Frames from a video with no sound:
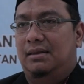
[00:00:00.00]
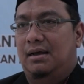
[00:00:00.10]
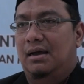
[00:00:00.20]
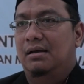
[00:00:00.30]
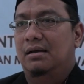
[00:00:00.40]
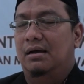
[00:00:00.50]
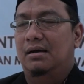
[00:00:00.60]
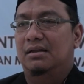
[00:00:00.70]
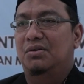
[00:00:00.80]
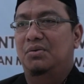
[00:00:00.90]
Nah,
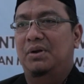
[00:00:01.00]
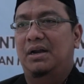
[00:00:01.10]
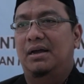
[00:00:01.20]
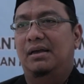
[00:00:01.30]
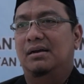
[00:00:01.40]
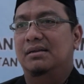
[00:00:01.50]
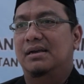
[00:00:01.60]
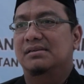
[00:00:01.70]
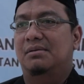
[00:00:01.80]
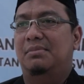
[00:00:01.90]
eh, turunan dari
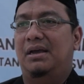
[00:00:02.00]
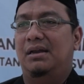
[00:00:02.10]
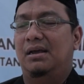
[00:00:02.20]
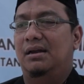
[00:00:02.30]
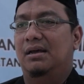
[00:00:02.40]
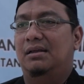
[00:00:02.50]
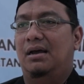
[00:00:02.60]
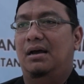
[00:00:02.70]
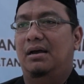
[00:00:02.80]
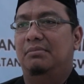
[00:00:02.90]
kerjasama ini nanti
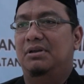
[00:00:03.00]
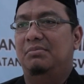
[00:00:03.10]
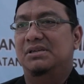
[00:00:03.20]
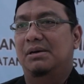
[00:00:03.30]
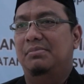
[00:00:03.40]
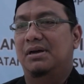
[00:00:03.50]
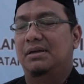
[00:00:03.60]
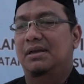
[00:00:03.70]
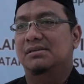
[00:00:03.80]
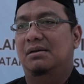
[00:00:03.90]
AKMT bisa
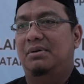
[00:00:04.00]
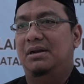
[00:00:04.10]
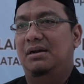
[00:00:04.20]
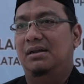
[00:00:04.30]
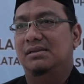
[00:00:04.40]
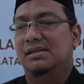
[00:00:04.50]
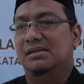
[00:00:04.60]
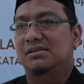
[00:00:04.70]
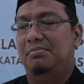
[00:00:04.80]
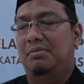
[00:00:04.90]
bekerjasama dengan
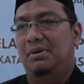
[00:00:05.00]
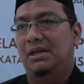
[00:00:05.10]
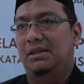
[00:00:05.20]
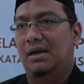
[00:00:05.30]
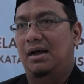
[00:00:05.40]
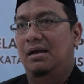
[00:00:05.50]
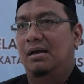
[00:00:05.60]
instansi pemerintah,